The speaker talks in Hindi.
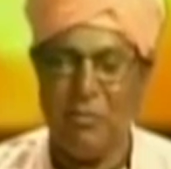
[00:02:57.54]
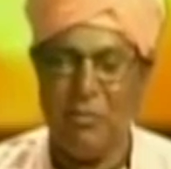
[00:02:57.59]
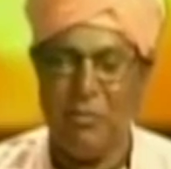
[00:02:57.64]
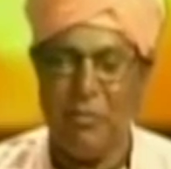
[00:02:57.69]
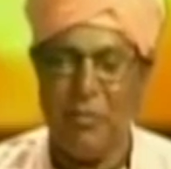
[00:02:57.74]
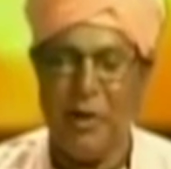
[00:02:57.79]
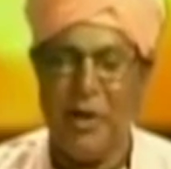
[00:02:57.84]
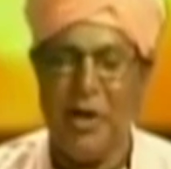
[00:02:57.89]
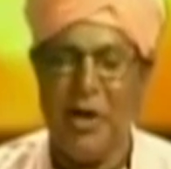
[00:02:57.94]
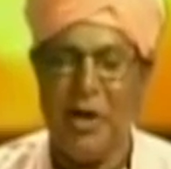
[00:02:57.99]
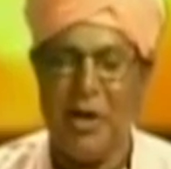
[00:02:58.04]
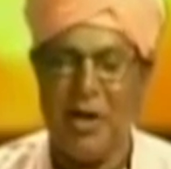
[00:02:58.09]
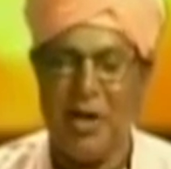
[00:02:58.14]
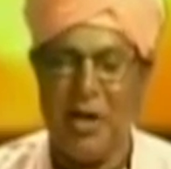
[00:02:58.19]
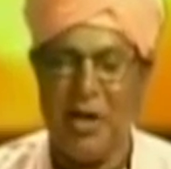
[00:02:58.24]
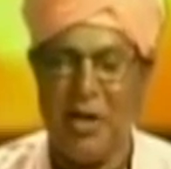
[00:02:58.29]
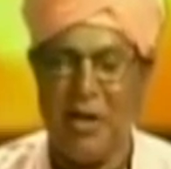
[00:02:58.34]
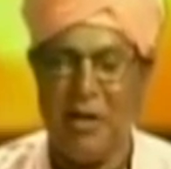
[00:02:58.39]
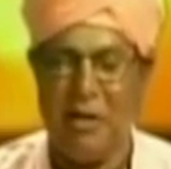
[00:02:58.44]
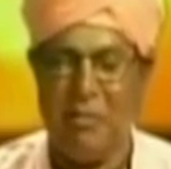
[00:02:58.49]
मिडिल
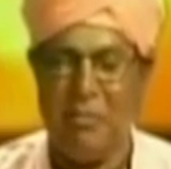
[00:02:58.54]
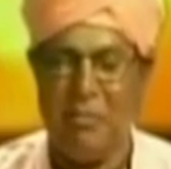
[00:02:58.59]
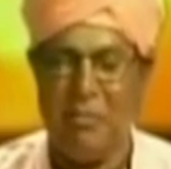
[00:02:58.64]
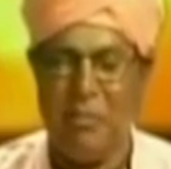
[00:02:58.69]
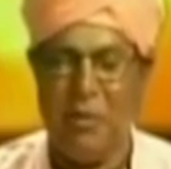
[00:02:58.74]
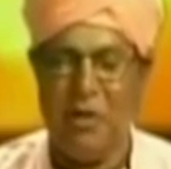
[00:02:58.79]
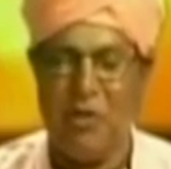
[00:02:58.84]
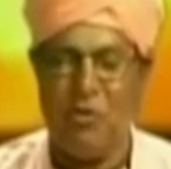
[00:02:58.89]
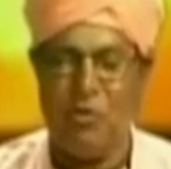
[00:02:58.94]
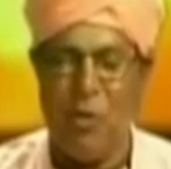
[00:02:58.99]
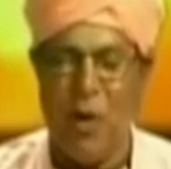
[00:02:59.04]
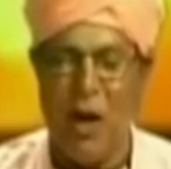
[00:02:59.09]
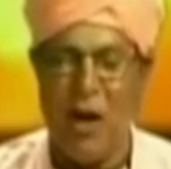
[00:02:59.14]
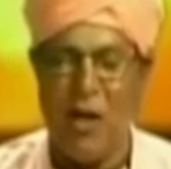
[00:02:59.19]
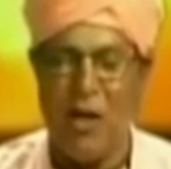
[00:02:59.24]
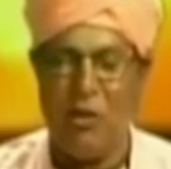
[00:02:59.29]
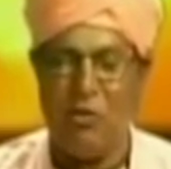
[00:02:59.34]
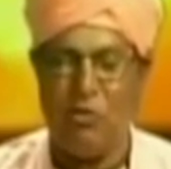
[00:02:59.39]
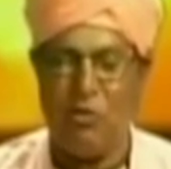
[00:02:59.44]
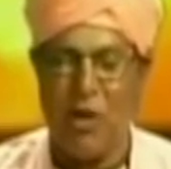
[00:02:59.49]
के बीच
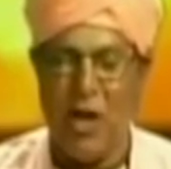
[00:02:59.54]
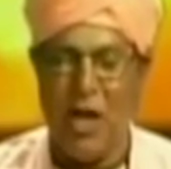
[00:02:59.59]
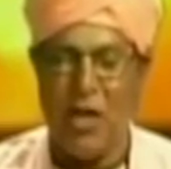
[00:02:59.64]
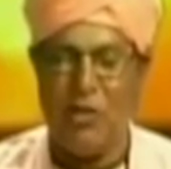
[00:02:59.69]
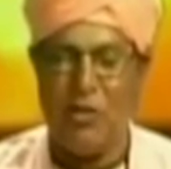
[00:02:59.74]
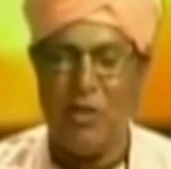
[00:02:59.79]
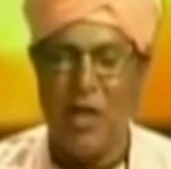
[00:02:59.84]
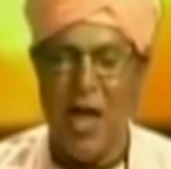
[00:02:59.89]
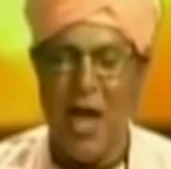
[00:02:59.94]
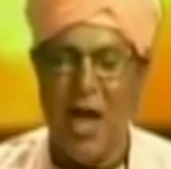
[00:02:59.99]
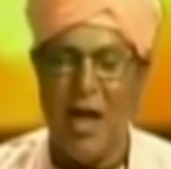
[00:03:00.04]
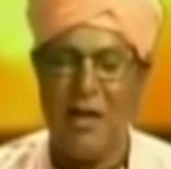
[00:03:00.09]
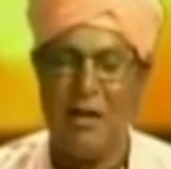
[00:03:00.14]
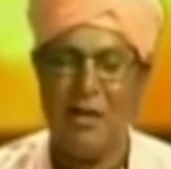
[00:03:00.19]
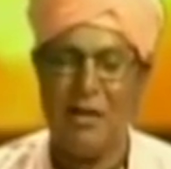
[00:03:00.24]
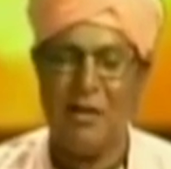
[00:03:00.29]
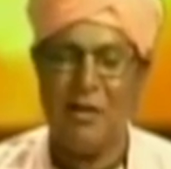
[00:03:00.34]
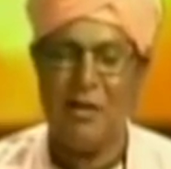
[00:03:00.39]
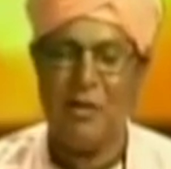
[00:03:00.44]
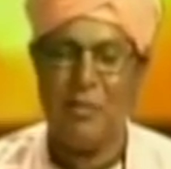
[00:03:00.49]
वाले छह अध्याय
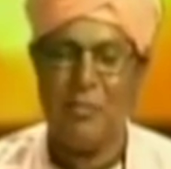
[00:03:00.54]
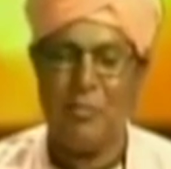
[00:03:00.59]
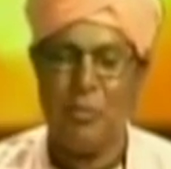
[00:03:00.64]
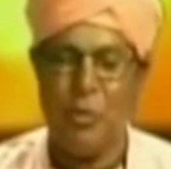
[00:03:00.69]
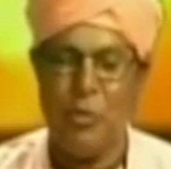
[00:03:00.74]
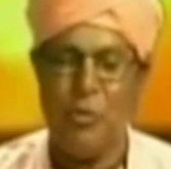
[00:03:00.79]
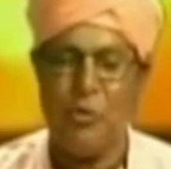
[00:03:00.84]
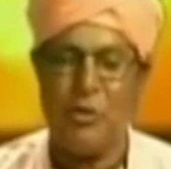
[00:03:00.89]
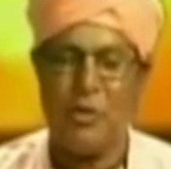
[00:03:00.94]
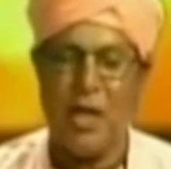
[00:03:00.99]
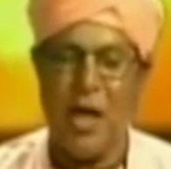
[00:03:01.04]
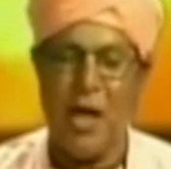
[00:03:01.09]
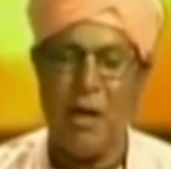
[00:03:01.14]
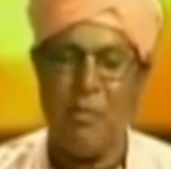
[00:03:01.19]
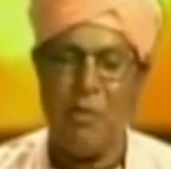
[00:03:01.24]
पूर्णतया